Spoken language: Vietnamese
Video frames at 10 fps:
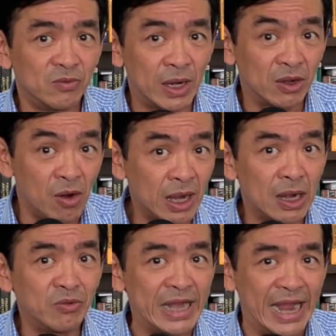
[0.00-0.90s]
hoặc là có cái
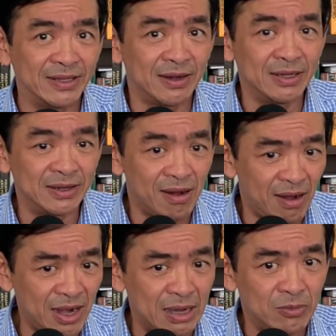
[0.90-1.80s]
cáo trạng thôi thì
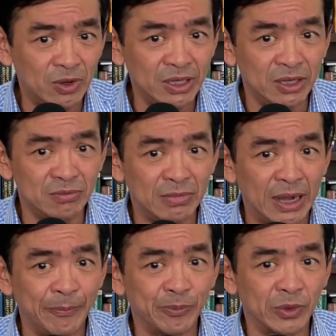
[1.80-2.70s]
đó là một cái điều
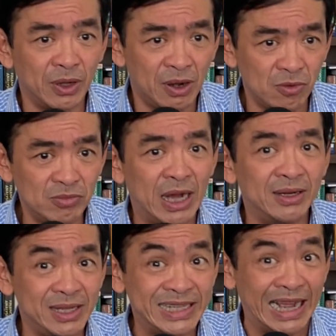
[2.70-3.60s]
mà um, họ cũng đã
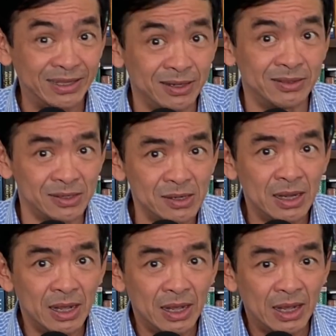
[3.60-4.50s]
ghi sẵn từ trước